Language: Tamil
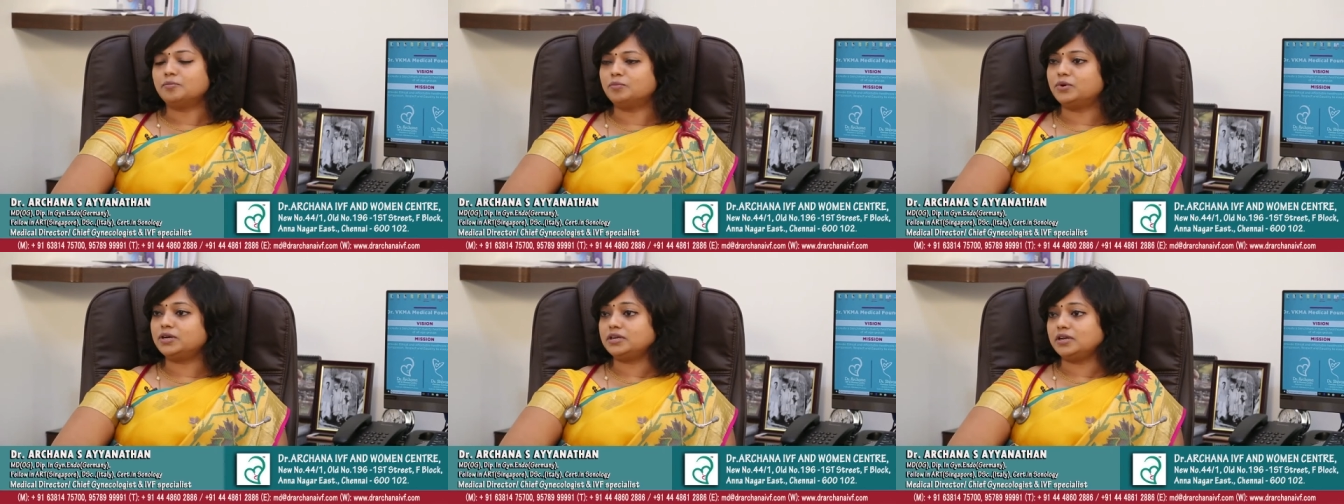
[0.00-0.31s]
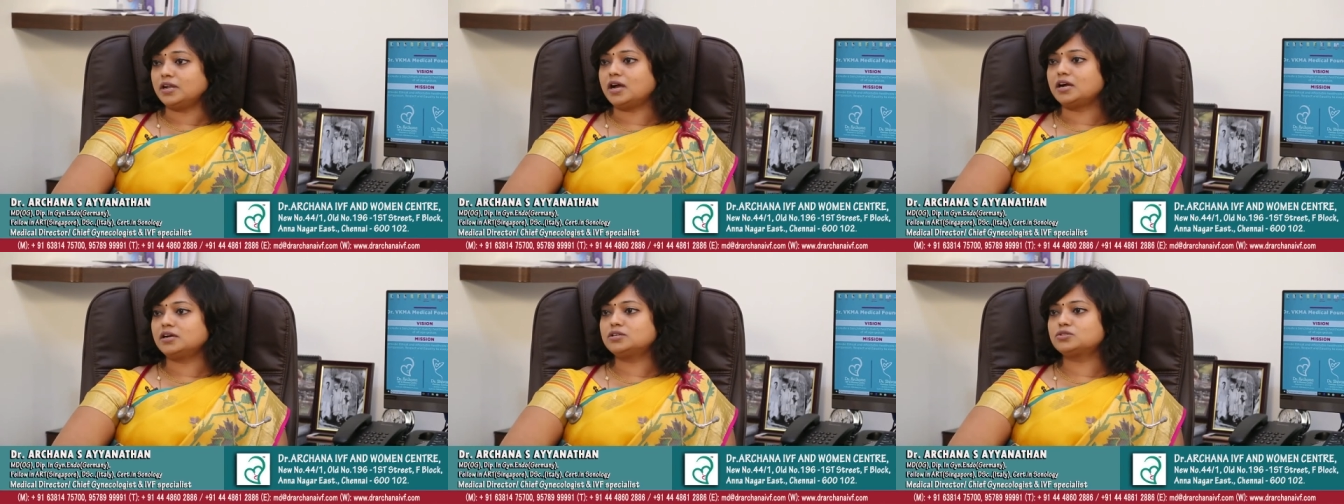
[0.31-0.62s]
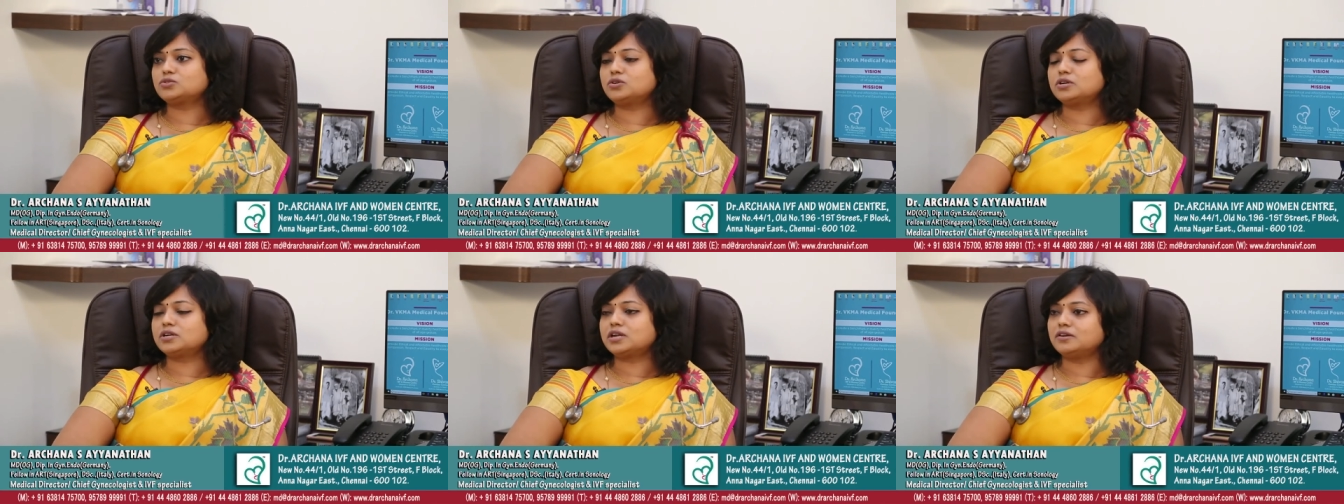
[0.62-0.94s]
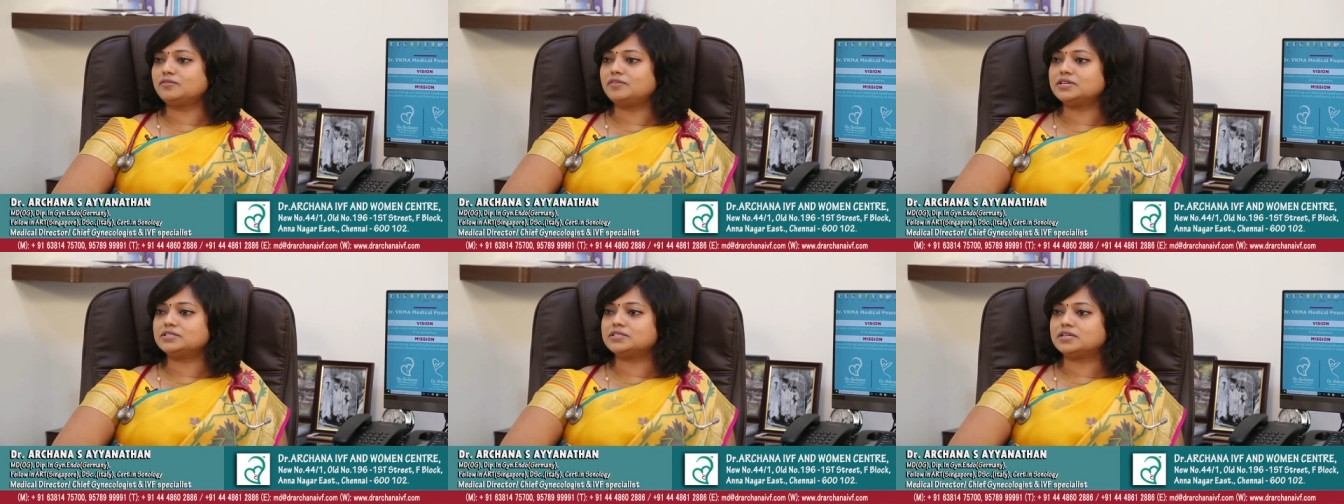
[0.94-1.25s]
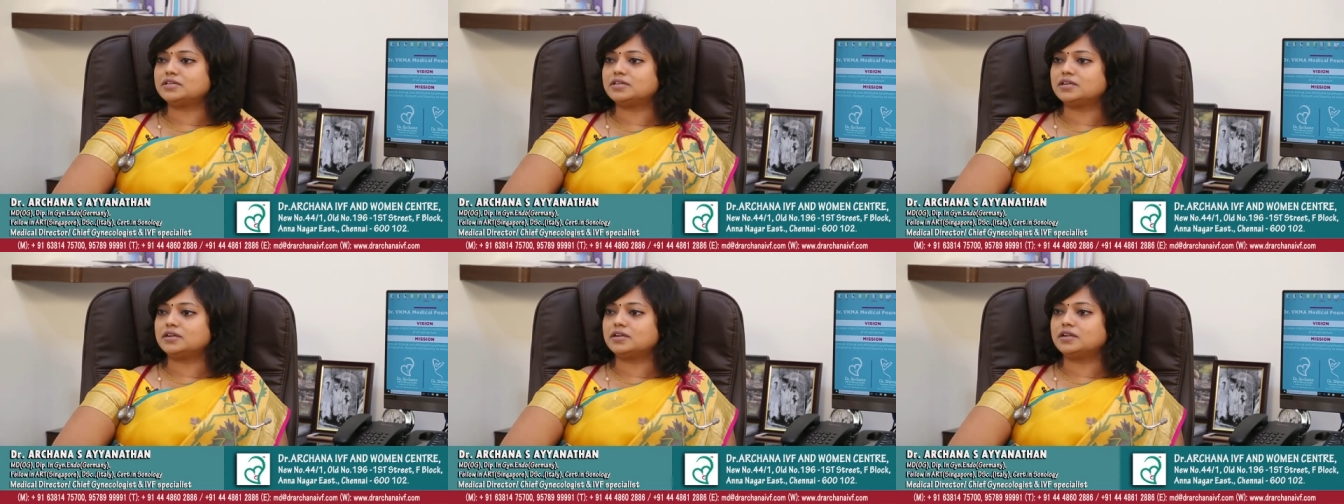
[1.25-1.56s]
பட் நாங்கள் சொல்கிற அட்வைஸ்
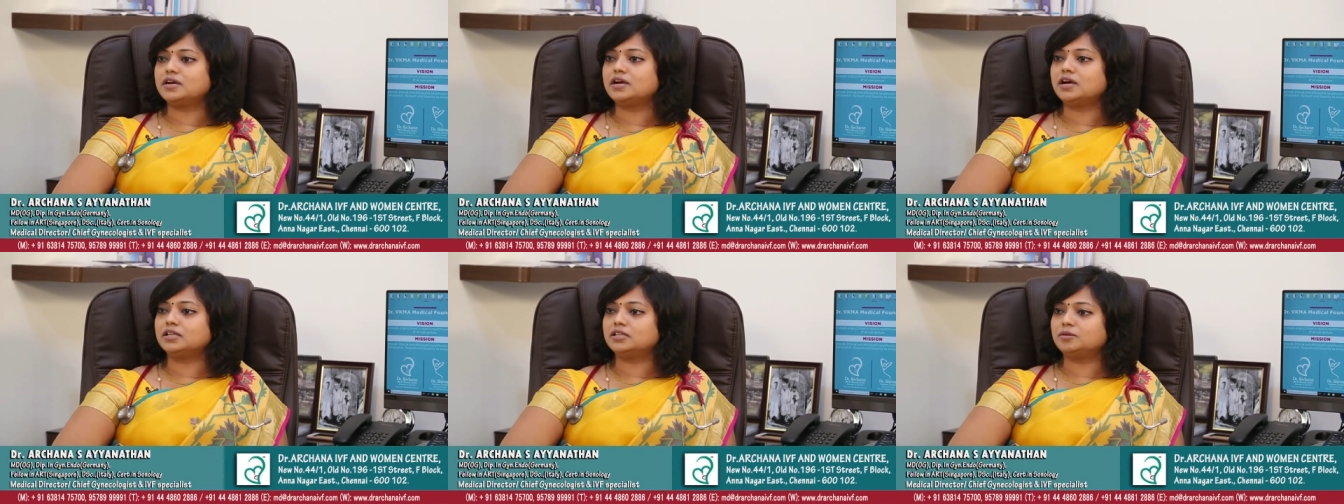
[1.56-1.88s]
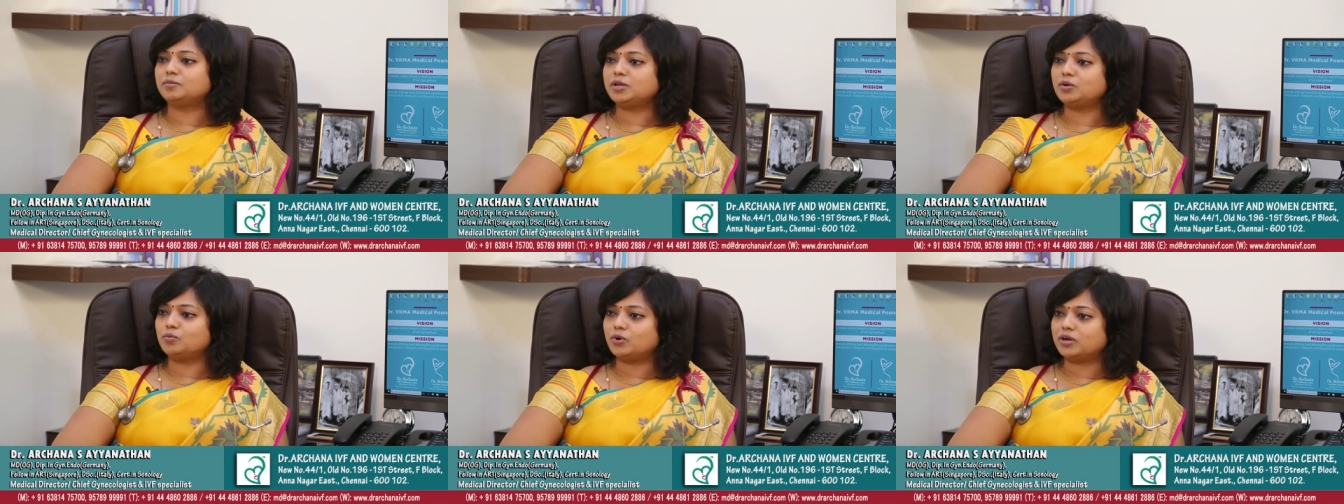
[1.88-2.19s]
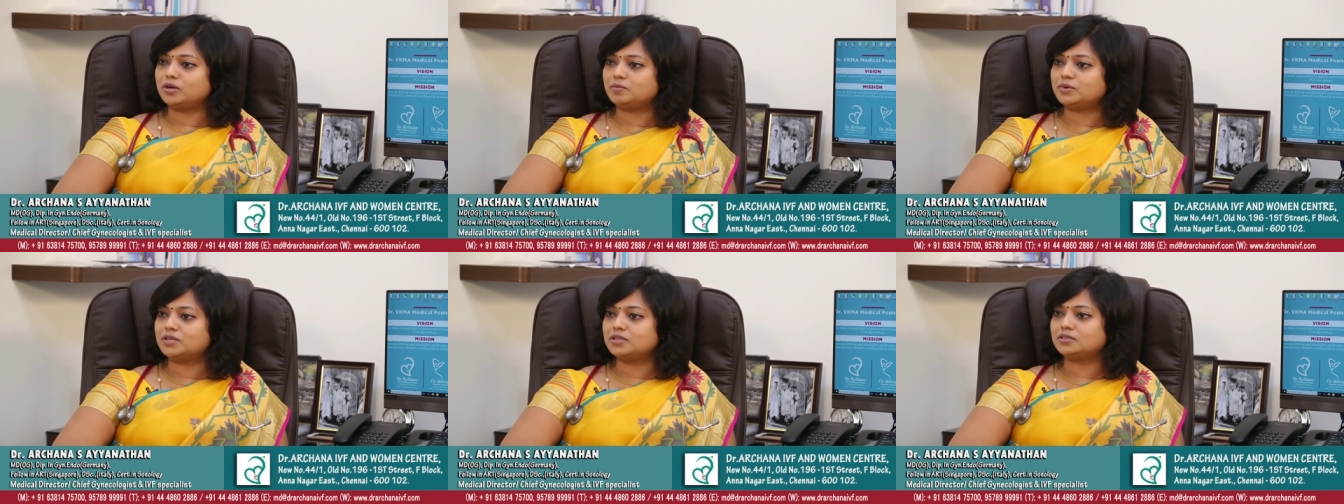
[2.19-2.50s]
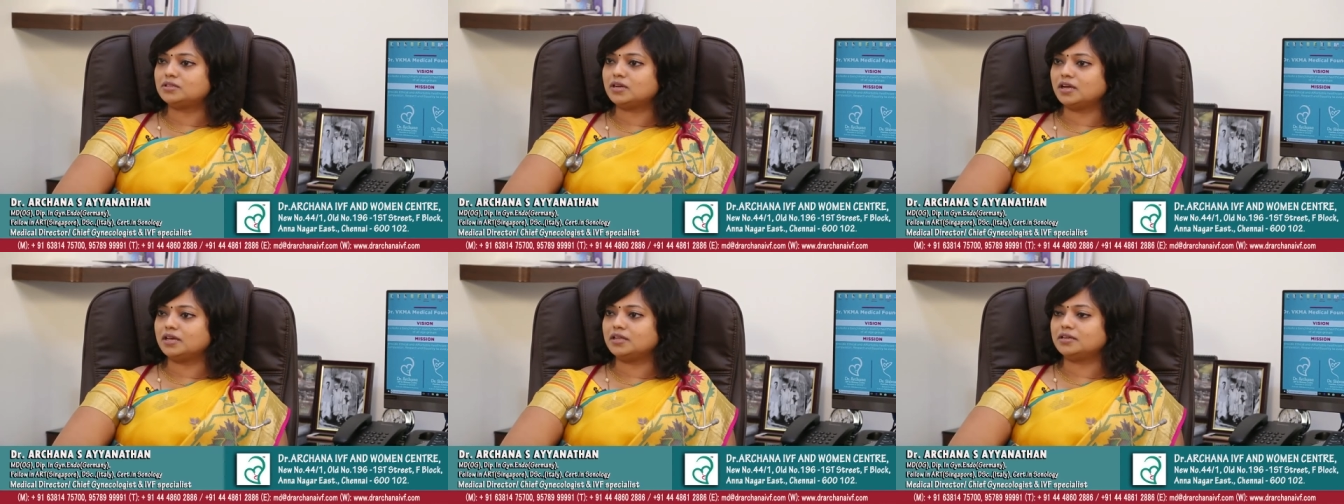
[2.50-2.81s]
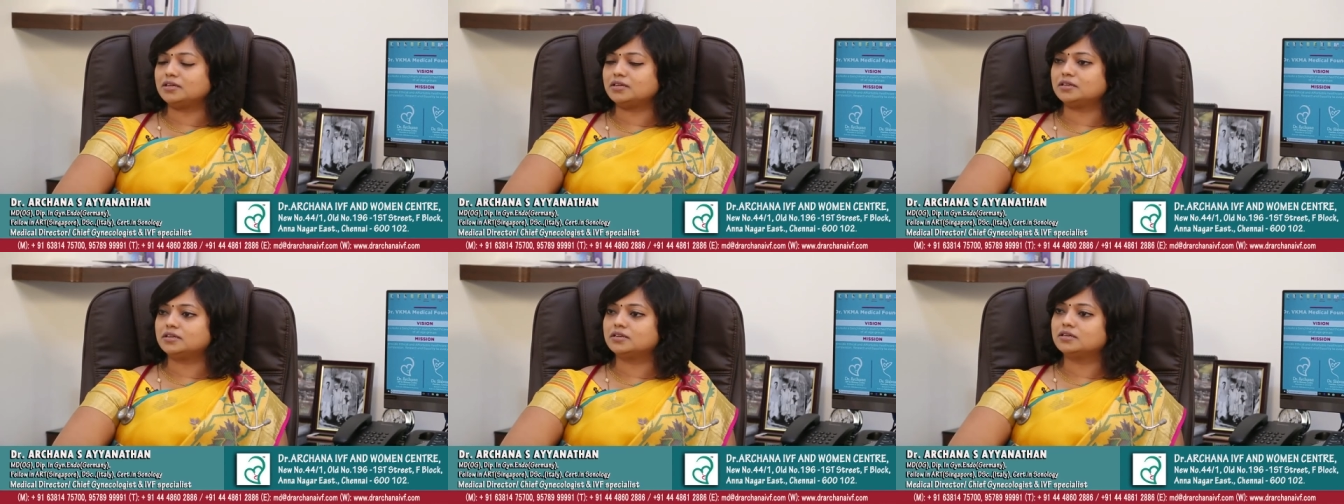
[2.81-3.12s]
என்னன்னா அந்த மாதிரி ஒன் மந்த்
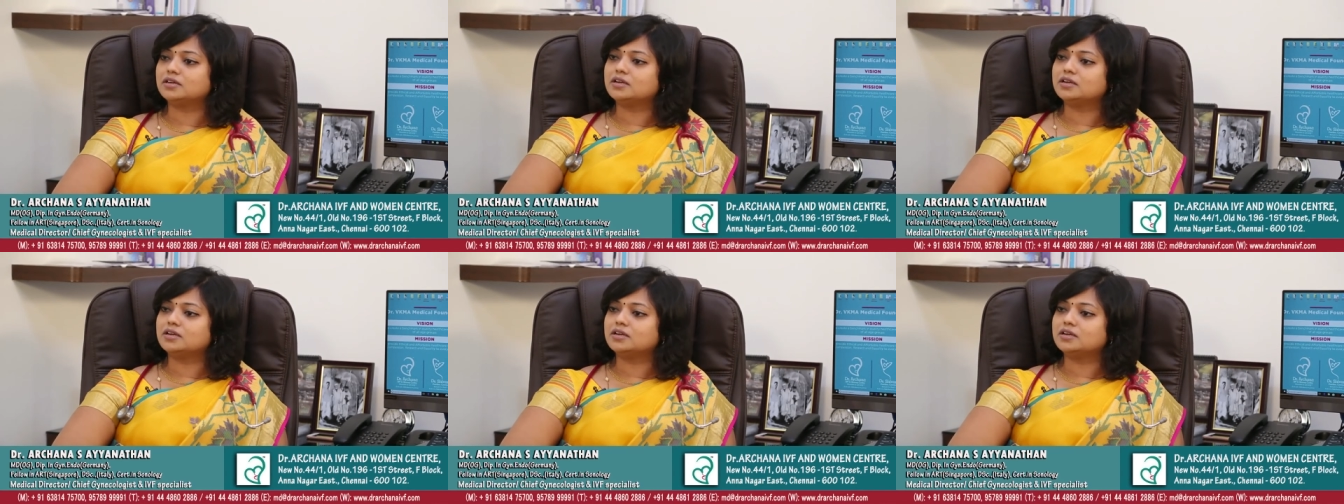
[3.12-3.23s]
ஆயிருக்கு